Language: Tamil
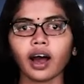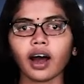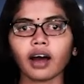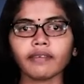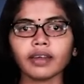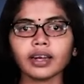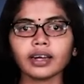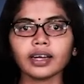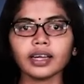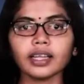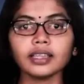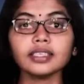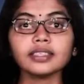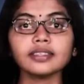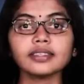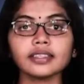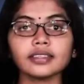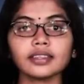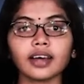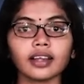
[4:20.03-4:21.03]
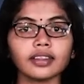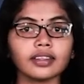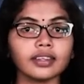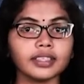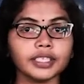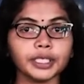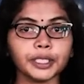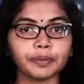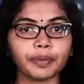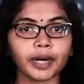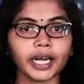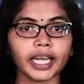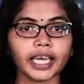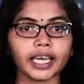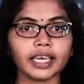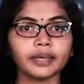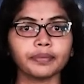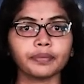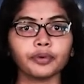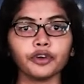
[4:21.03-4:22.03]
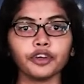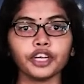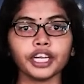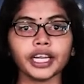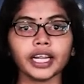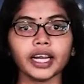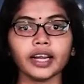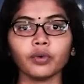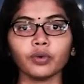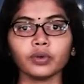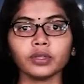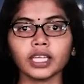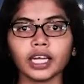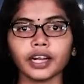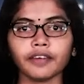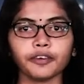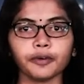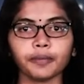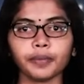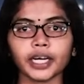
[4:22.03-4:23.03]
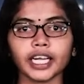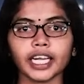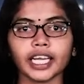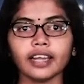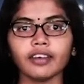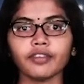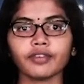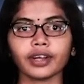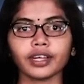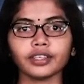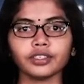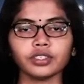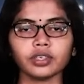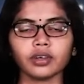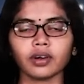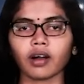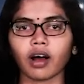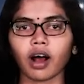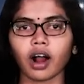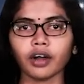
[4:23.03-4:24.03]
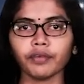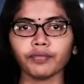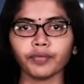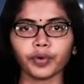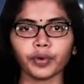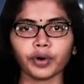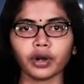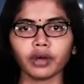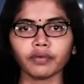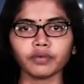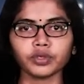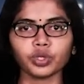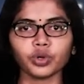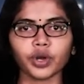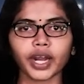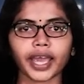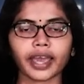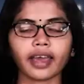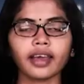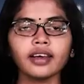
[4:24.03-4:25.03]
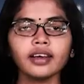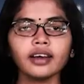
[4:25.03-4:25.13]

அவர்களது சித்தாந்தத்தின்படி புட்டினின் உத்தரவுப்படி ரஷ்ய ராணுவ உளவுத்துறை